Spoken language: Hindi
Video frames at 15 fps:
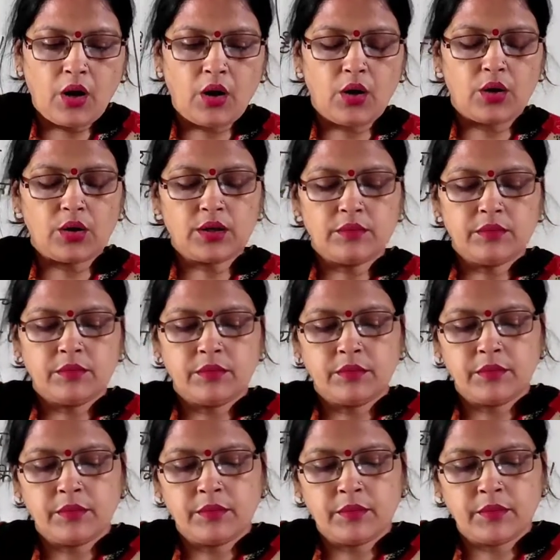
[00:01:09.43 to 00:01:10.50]
और
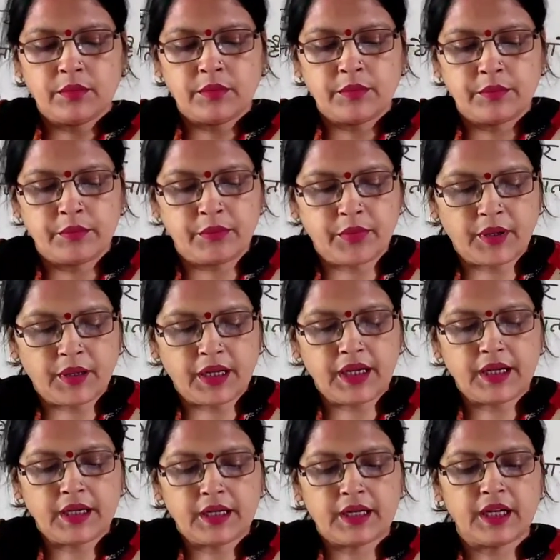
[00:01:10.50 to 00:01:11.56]

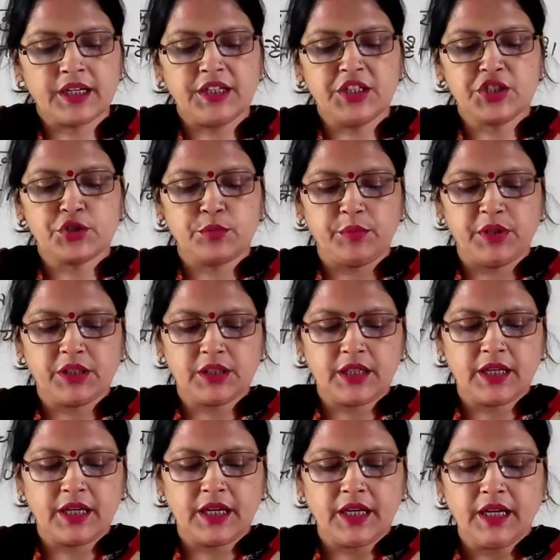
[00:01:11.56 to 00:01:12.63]
मैं घनिष्ठ
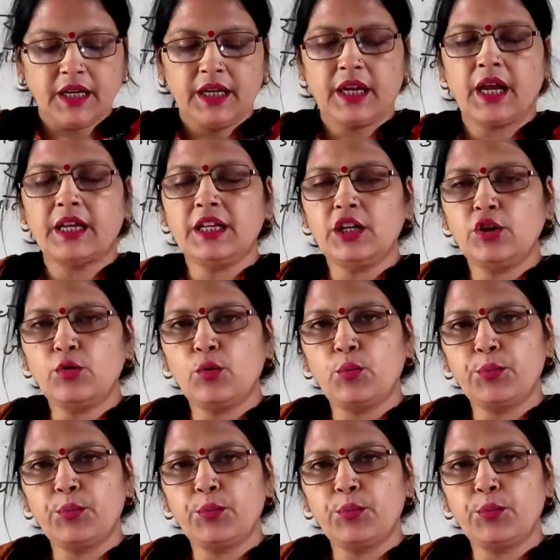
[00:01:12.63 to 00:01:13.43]
मित्र हैं यानी कि